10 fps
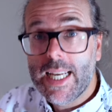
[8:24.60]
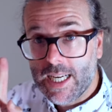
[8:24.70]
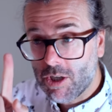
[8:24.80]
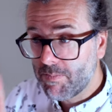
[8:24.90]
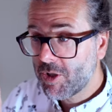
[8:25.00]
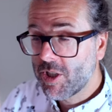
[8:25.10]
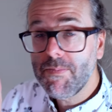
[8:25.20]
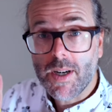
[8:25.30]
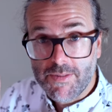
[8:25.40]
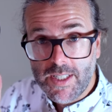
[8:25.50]
Da kommt
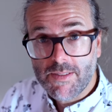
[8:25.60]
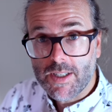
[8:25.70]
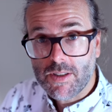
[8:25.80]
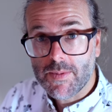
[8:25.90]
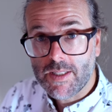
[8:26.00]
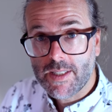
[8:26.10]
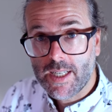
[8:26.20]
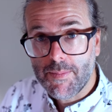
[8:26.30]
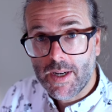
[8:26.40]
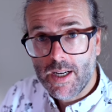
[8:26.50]
bestimmt mal wieder was über diese
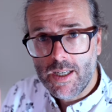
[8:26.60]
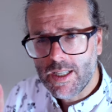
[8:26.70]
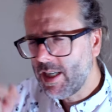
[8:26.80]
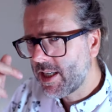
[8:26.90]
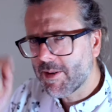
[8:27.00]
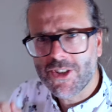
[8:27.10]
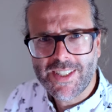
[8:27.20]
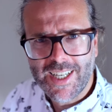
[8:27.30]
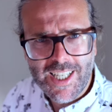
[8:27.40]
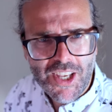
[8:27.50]
Kamera. Ah, ich habe ja schon
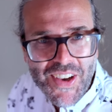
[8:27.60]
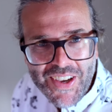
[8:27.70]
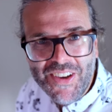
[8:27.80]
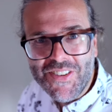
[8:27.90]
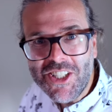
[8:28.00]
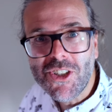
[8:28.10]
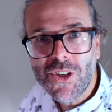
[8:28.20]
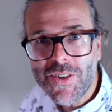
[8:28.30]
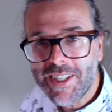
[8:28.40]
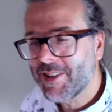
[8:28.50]
gesagt, ich will ein
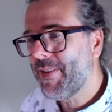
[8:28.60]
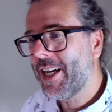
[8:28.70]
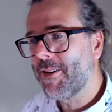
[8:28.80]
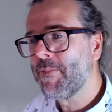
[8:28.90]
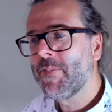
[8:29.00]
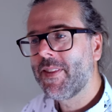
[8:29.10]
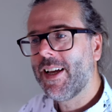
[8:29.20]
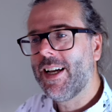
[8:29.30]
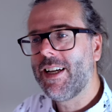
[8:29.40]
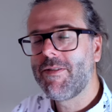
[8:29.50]
Tutorial machen,
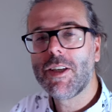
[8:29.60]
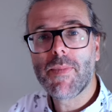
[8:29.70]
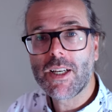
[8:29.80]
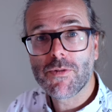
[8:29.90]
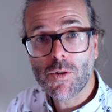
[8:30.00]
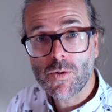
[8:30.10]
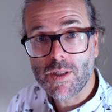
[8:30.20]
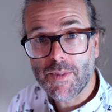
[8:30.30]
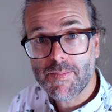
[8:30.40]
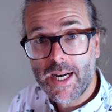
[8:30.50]
äh, wie ich meine Fotos
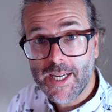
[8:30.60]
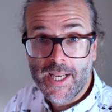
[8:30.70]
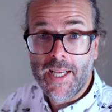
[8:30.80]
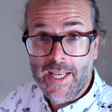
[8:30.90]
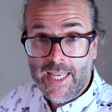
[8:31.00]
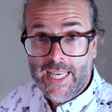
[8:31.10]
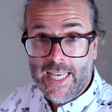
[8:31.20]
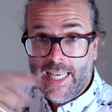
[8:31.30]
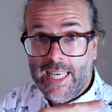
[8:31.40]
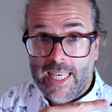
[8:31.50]
damit mache.
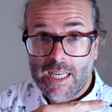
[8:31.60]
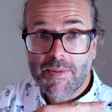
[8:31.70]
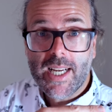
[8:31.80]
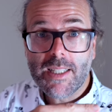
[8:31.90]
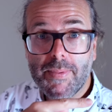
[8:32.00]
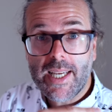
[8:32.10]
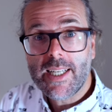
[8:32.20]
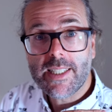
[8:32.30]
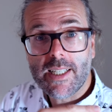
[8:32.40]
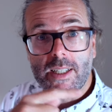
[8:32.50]
Hier gibt es eine ganze
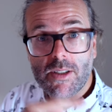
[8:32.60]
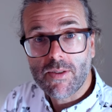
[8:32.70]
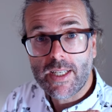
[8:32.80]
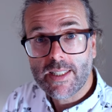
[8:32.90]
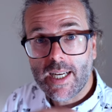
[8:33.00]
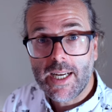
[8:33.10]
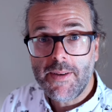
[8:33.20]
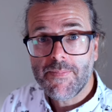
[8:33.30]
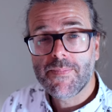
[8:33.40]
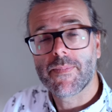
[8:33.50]
Playlist zur X3.
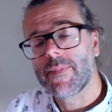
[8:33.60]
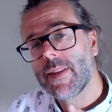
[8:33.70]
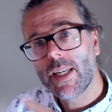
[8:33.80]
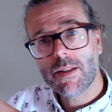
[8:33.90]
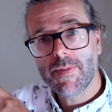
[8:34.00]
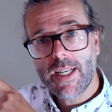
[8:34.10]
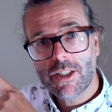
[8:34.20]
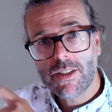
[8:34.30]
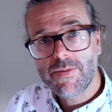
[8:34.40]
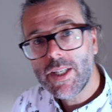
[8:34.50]
Hier gibt es mein
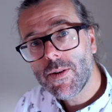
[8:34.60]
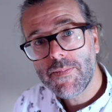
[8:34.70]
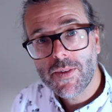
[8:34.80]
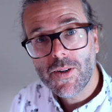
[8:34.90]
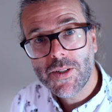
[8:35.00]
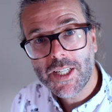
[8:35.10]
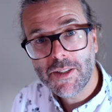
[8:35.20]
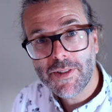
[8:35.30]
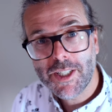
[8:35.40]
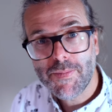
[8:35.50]
letztes Video und dann
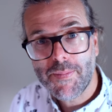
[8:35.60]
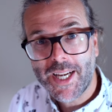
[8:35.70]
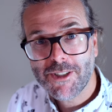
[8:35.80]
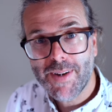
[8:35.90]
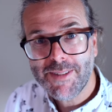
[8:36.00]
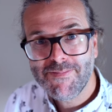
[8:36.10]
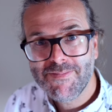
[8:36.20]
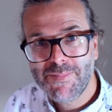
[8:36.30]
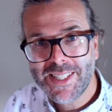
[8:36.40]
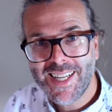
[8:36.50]
sehen wir uns beim nächsten Mal.
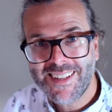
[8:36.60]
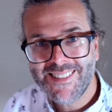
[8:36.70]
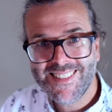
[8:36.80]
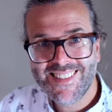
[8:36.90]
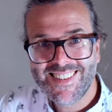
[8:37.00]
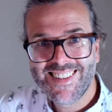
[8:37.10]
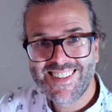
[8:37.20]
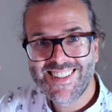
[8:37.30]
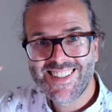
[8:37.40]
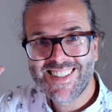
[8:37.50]
Bis dann.
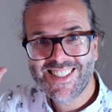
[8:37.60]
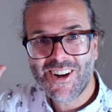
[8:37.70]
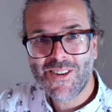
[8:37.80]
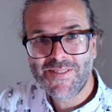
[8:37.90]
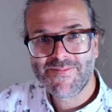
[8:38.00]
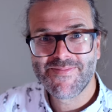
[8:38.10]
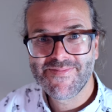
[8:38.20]
Ciao.